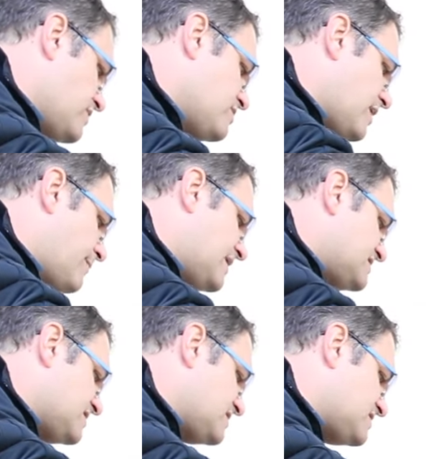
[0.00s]
Oui, oui, ah
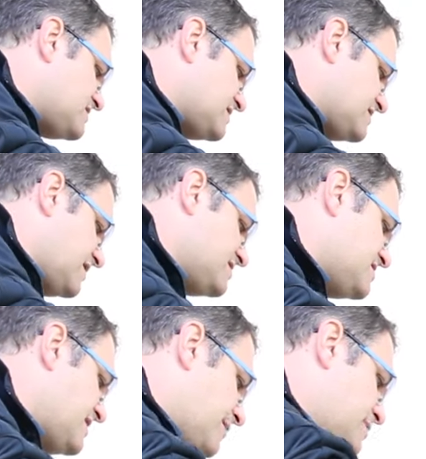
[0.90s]
bah ça, ça c'est
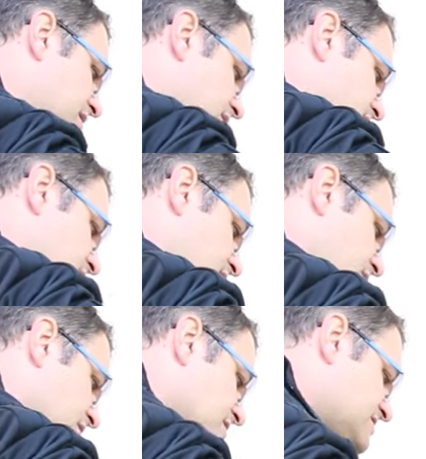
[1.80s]
indéniable. Hein. Je pense
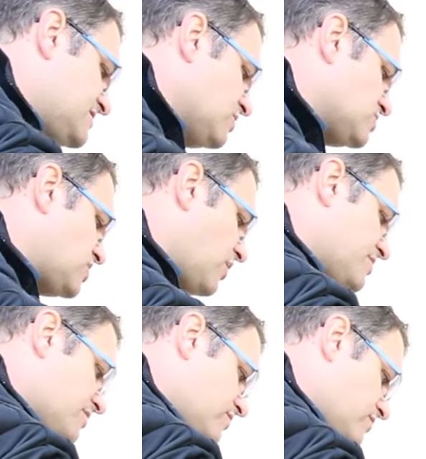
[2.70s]
que pour tes si élèves,
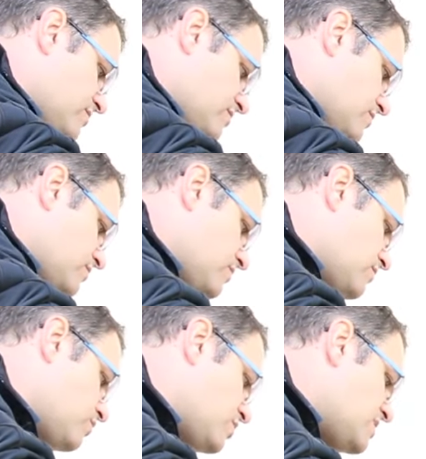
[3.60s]
on pareil, quoi. Hein.
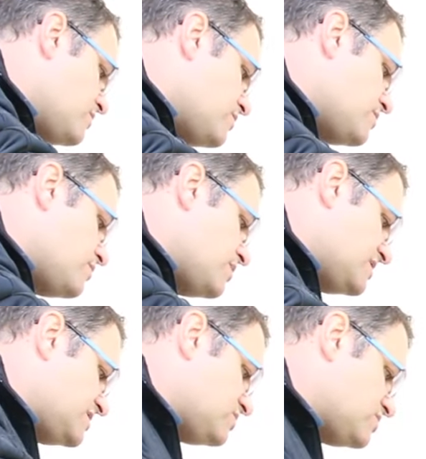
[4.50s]
Oui, oui, oui,
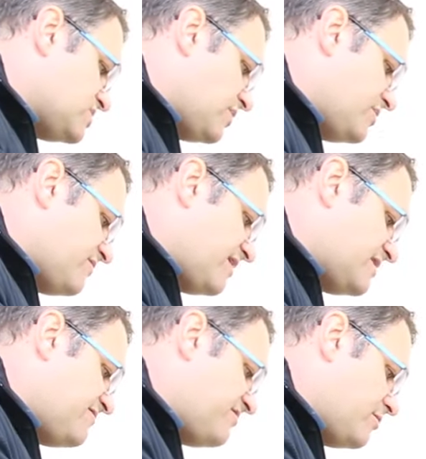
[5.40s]
oui, Si on s'oriente
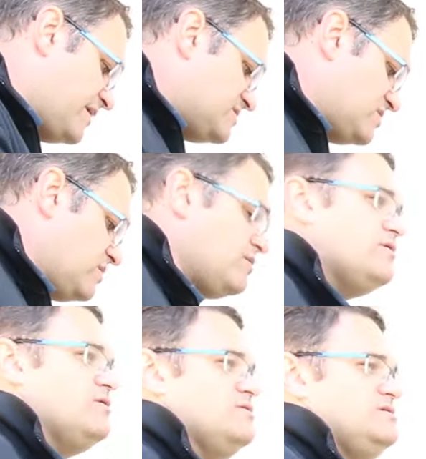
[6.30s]
vers des formateurs
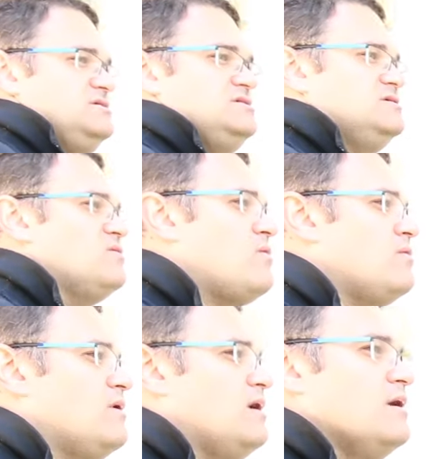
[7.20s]
euh, qui
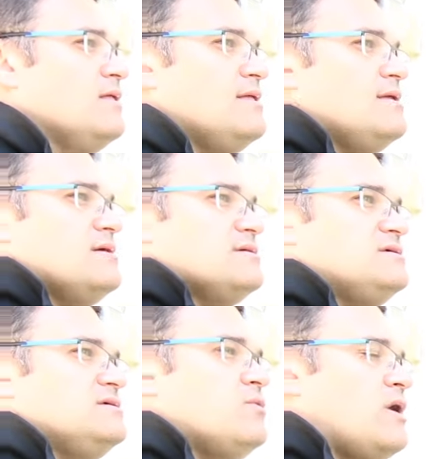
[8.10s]
ont euh,
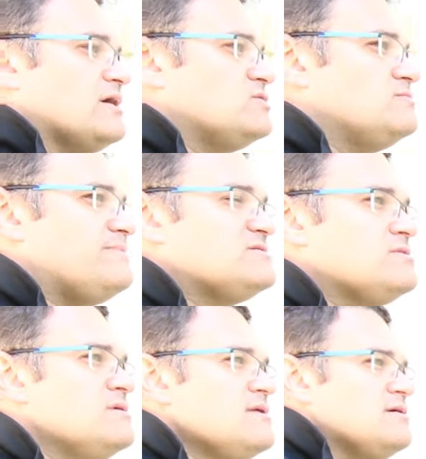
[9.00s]
qui ont un... Parce
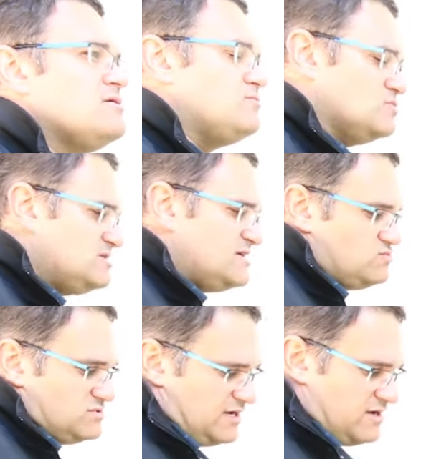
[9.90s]
que, comme on disait
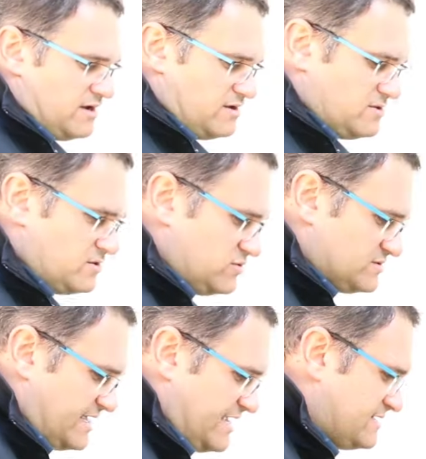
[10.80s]
tout à l'heure, dans le
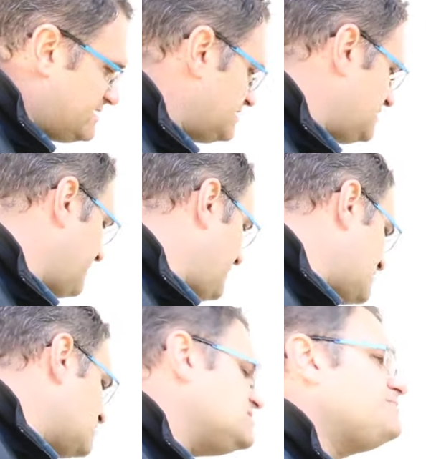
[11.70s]
bonsaï, il n'y a
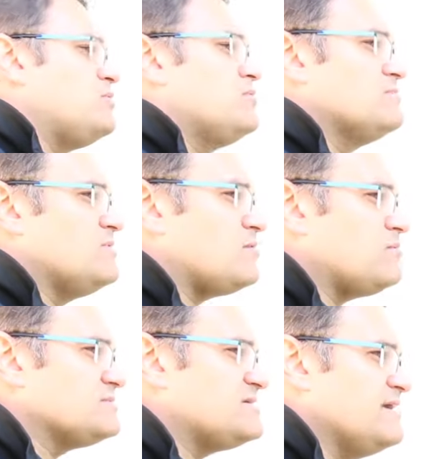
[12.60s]
pas de diplôme dans le
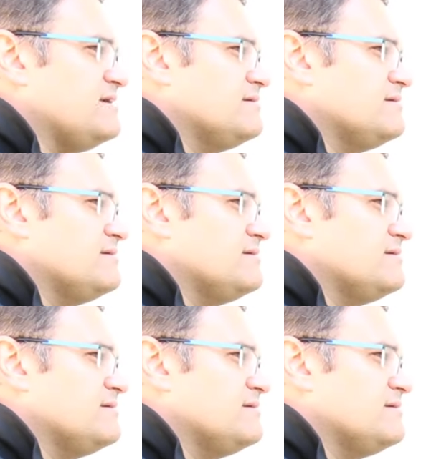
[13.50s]
bonsaï.